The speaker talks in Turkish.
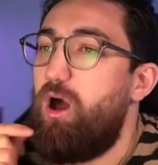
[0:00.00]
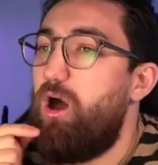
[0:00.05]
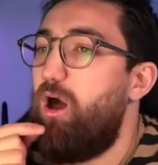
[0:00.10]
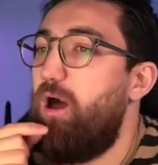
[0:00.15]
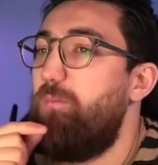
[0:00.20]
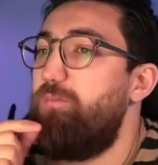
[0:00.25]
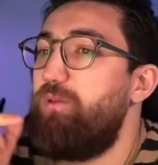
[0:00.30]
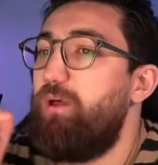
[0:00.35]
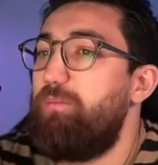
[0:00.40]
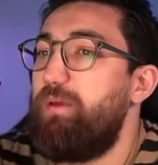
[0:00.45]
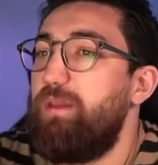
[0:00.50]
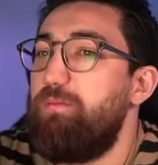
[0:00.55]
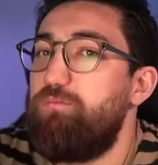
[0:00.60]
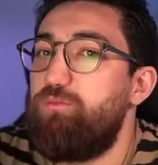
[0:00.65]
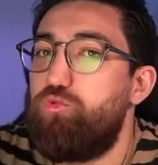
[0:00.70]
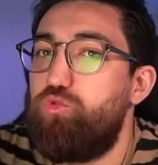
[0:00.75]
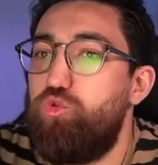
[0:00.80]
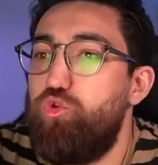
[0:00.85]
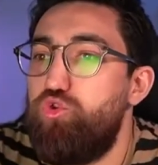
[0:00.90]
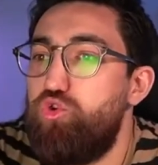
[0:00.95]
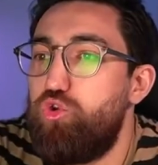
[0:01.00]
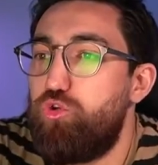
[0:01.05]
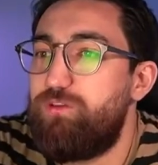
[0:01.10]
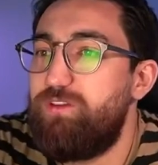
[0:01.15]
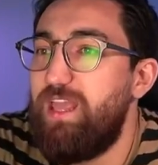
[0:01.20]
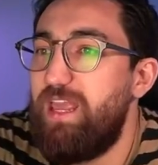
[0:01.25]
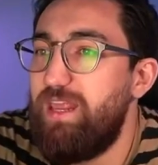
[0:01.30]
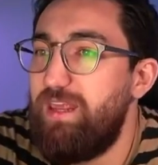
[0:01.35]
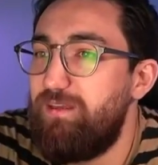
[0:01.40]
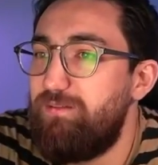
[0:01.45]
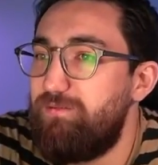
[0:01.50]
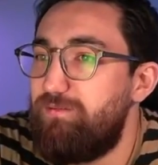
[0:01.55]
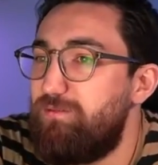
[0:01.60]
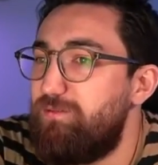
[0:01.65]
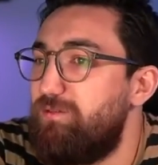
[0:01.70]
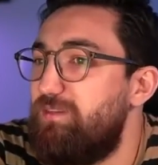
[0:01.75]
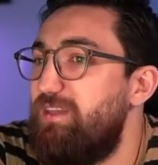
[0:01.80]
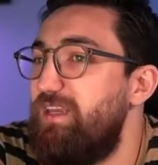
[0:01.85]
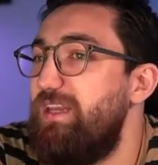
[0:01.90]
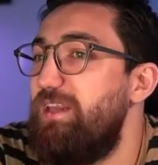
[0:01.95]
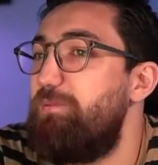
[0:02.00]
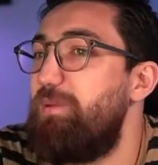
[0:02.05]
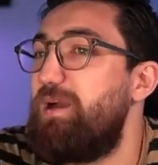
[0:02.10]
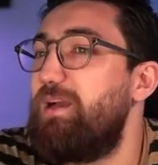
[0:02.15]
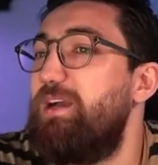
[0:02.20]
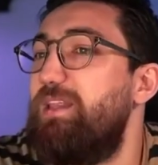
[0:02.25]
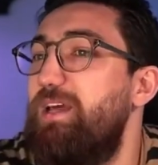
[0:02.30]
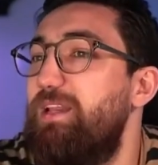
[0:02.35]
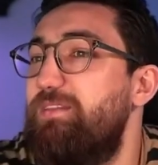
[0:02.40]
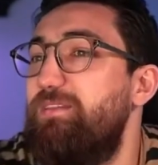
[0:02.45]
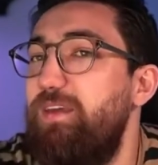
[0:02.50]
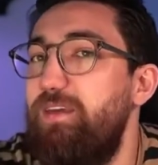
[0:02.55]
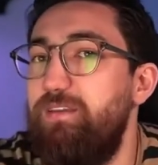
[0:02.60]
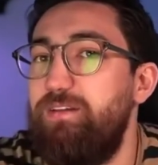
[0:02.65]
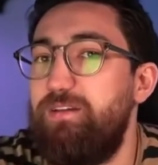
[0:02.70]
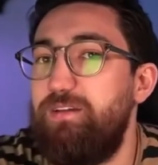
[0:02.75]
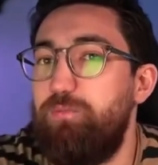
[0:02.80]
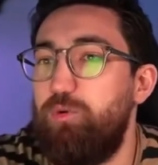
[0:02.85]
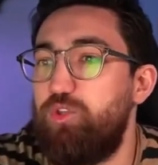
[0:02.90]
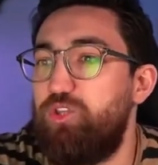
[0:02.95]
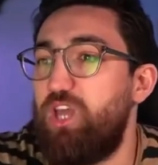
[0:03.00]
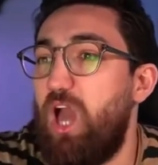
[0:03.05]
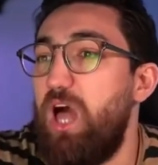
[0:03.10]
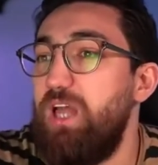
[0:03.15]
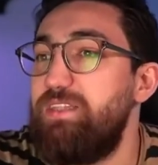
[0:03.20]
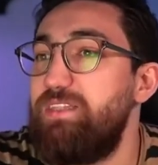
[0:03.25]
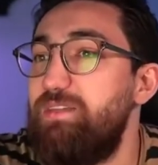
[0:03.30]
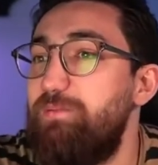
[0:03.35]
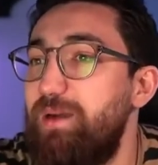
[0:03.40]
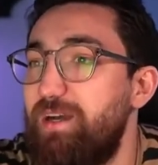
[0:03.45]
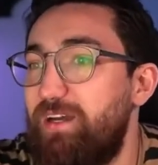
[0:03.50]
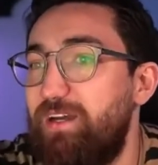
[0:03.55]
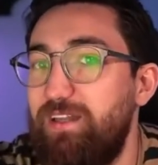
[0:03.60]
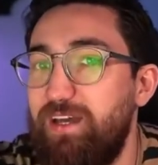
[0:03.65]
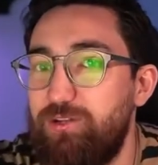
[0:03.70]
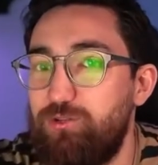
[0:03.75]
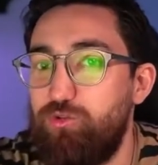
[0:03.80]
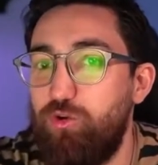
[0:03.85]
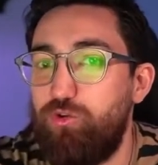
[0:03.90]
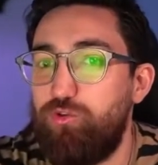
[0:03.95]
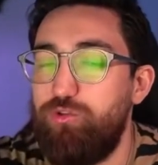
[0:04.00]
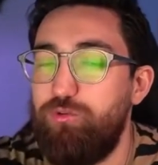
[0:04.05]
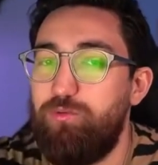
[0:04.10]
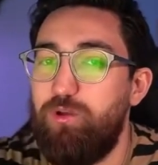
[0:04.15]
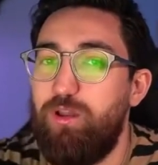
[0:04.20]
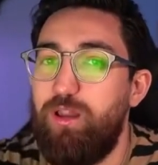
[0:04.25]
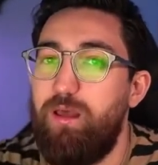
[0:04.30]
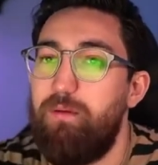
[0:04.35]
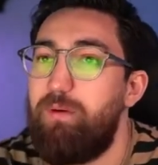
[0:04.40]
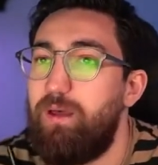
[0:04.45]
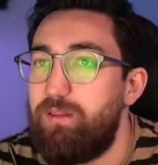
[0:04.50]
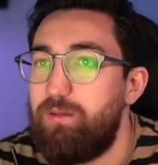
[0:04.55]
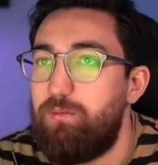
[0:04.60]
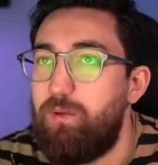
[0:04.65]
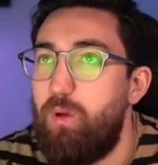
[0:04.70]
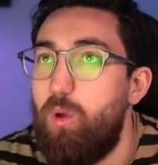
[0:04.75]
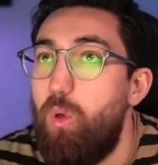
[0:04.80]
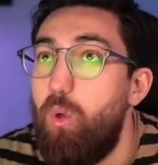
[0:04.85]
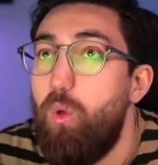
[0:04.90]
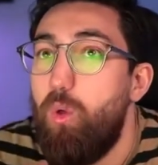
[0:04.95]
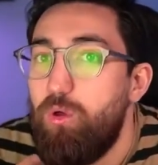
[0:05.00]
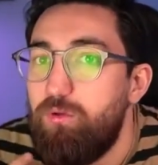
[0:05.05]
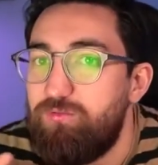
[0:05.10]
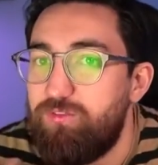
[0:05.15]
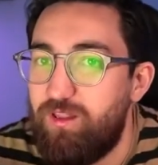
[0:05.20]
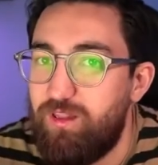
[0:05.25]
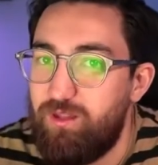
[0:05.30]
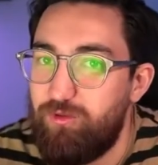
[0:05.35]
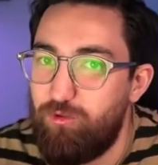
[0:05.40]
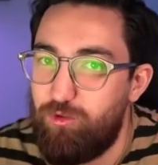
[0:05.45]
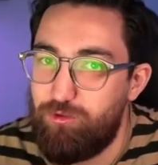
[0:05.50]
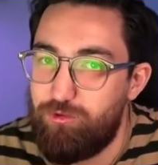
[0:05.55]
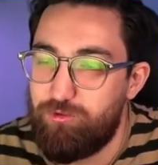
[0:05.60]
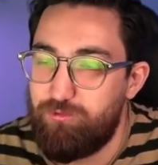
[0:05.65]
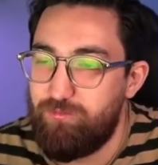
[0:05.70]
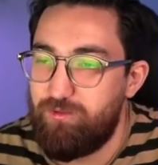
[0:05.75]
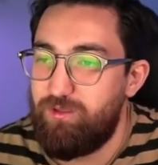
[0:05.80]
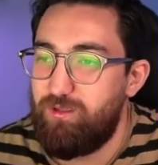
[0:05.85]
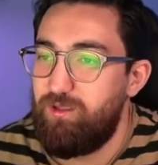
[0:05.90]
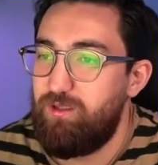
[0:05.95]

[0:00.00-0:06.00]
Abla benim küçük de, dilime kadar değdirdi böyle. Genzime kadar soktu böyle. Ben de böyle ı, ı ıı falan oldum.